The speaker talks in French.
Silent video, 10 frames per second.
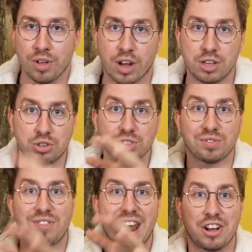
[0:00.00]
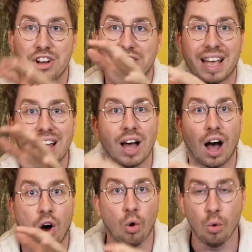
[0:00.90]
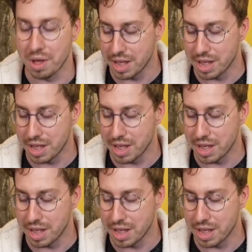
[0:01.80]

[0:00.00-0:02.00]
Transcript: ou il va être juste flagotant en haut.